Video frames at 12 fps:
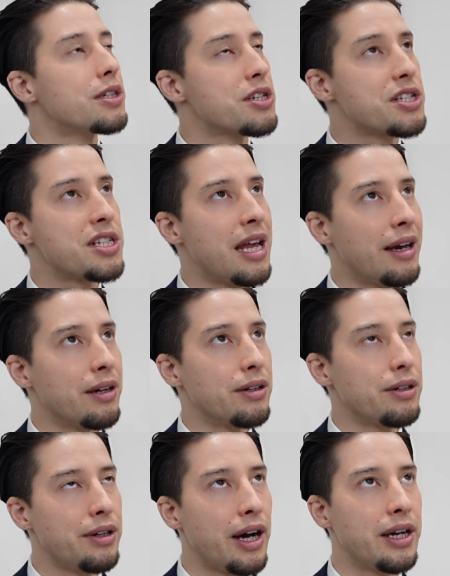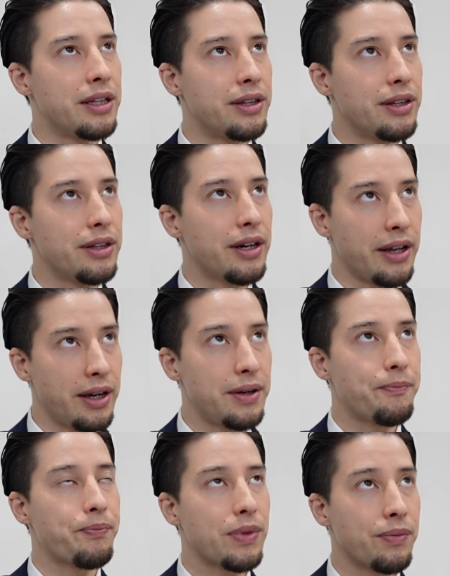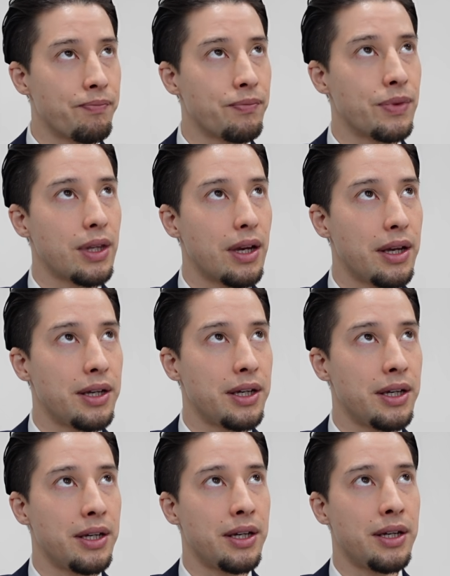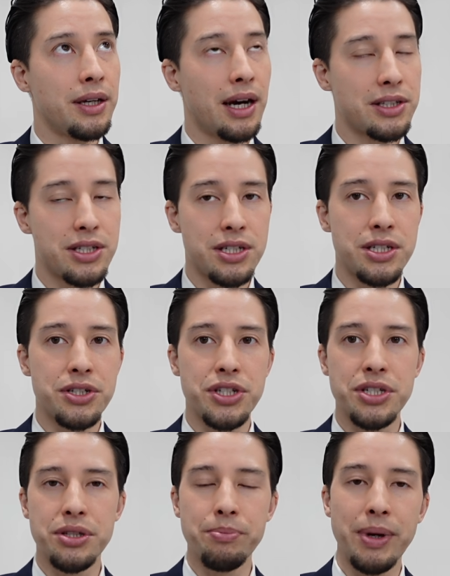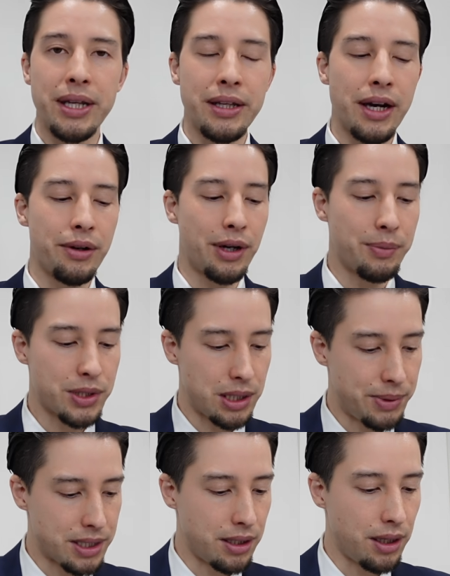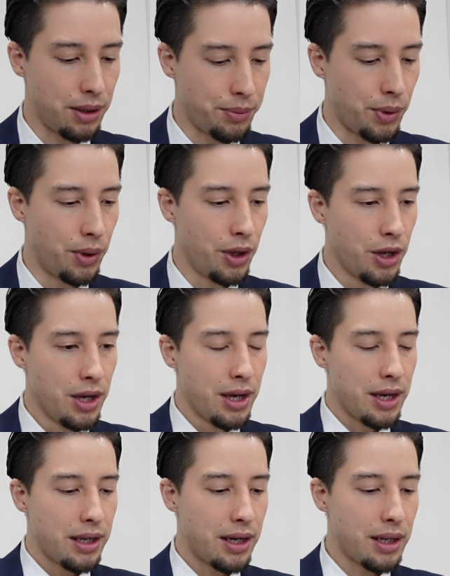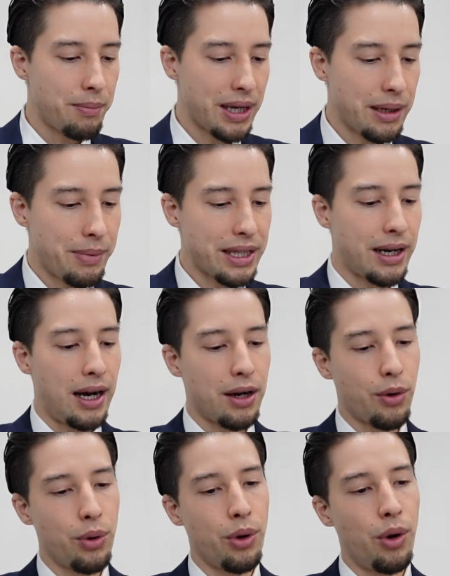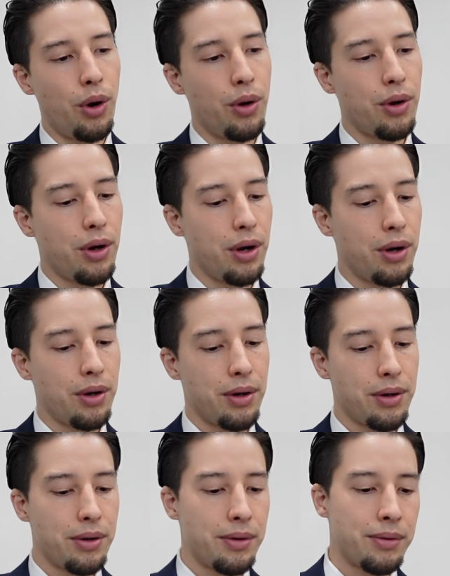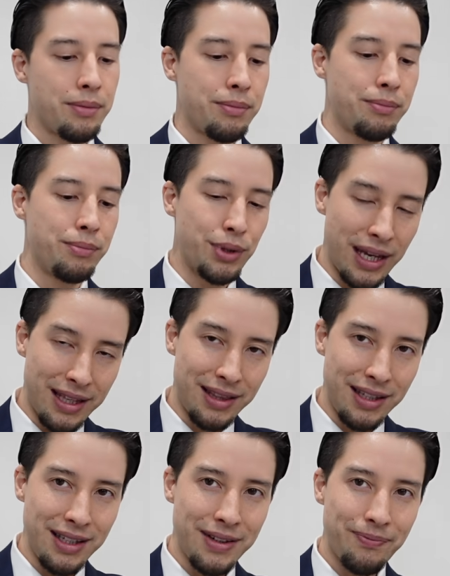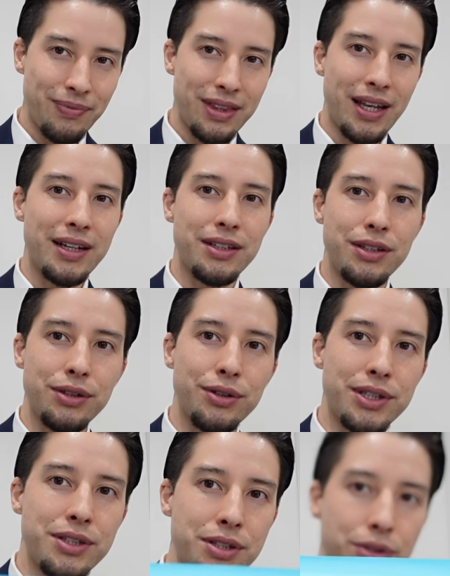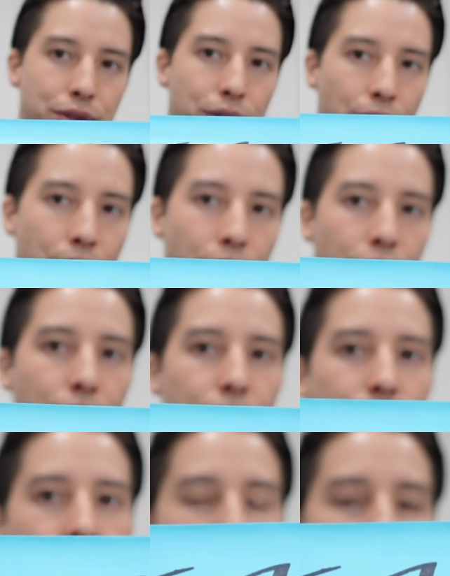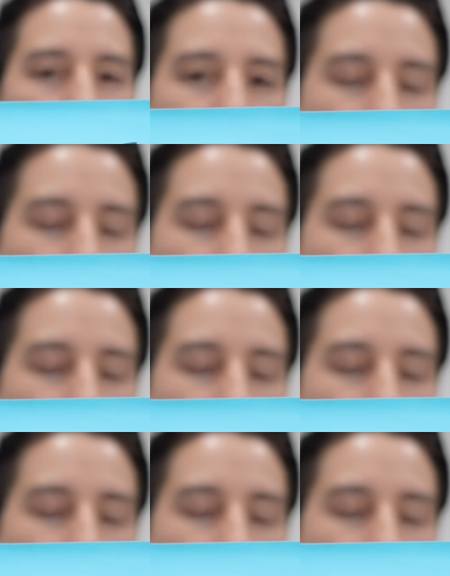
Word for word: 7年ぐらいかなうんえー、8シーズン目になるかもしれませんけどもやはりまだまだこの無限に探求が続くというところ